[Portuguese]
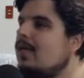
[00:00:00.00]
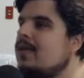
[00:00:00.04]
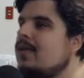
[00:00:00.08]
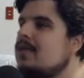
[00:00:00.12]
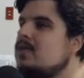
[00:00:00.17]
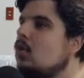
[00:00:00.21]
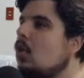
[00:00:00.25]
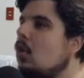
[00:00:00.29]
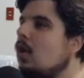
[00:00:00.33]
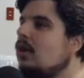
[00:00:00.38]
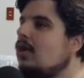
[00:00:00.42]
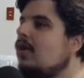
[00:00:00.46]

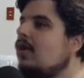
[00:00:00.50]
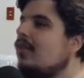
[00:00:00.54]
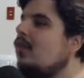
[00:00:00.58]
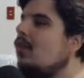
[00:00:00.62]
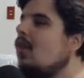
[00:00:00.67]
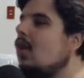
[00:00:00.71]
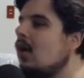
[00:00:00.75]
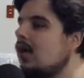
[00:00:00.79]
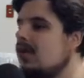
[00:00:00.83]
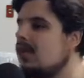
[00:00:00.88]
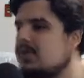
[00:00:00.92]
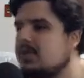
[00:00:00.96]
Talvez o God of
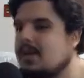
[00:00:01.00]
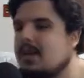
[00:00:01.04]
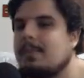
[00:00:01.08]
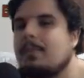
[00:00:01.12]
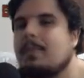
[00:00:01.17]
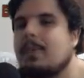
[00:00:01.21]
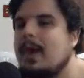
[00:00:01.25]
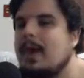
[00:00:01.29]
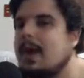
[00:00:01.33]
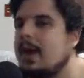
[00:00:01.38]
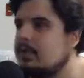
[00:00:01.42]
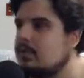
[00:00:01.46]
War chegue
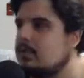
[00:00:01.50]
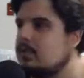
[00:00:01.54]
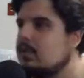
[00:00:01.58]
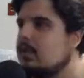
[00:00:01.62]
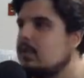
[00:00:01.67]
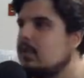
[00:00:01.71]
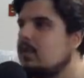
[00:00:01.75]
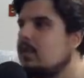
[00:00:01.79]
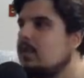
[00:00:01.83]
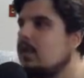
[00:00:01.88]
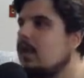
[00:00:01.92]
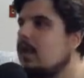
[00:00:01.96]
perto,
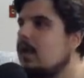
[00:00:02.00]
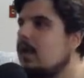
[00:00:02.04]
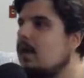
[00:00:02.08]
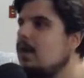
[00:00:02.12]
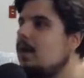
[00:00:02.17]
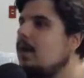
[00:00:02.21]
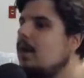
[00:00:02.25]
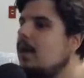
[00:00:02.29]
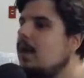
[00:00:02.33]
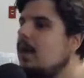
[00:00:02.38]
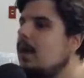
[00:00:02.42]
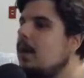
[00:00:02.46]
né?
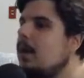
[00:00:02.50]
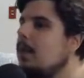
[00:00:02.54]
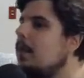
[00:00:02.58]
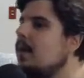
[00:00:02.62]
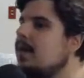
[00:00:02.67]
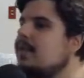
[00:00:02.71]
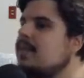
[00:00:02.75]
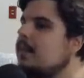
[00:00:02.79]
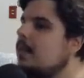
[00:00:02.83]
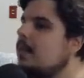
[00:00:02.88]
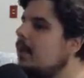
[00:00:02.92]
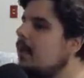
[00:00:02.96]

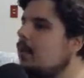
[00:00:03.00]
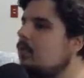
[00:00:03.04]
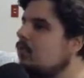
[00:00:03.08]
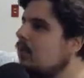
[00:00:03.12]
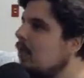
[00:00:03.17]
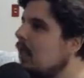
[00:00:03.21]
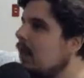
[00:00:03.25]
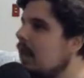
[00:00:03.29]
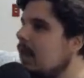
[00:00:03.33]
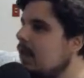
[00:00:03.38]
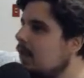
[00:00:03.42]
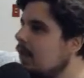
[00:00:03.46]
Mas também não
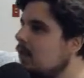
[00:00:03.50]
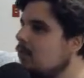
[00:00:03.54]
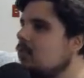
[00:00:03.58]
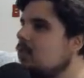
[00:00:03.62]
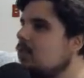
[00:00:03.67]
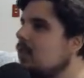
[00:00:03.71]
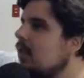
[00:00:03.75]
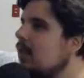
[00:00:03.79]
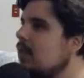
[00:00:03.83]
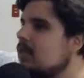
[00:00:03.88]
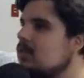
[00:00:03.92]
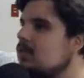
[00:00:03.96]
tem, não
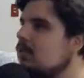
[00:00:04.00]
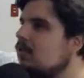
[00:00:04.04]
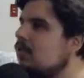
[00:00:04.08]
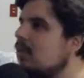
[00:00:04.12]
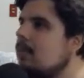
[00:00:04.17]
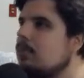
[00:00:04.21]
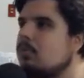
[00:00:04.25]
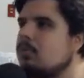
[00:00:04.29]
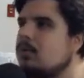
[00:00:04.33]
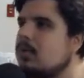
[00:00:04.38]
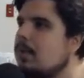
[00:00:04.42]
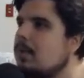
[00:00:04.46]
tem isso, não
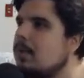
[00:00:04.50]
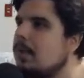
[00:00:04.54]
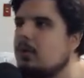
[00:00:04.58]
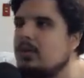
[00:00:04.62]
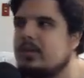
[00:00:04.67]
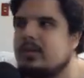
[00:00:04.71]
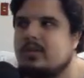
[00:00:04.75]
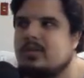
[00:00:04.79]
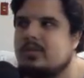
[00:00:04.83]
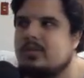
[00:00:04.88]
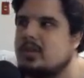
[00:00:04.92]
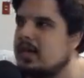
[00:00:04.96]
tem bunda
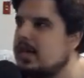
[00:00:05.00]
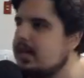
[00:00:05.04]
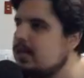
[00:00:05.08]
peluda de